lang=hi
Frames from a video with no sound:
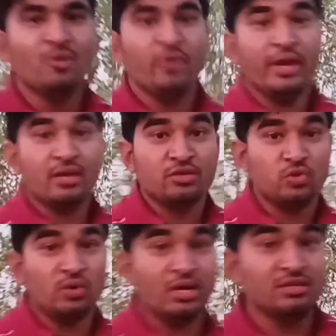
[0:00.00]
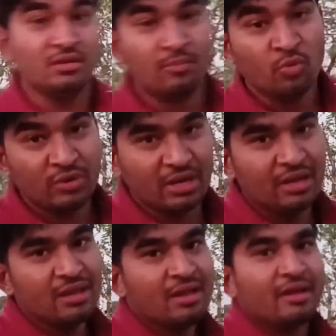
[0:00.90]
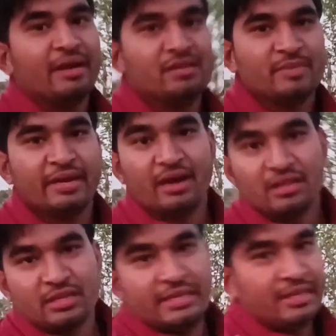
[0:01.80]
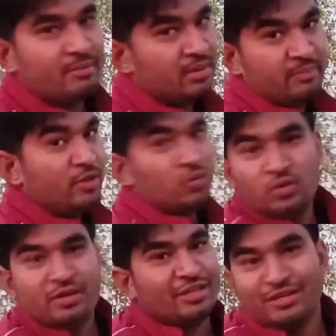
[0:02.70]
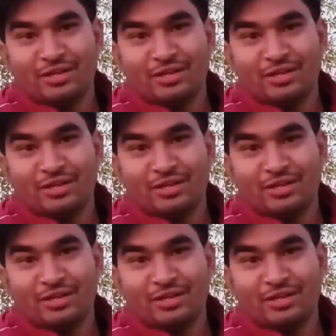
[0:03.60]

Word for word: हूँ एक छोटा सा नमूना गाइज मेरे हाथ के अंदर मैं बिल्कुल नहीं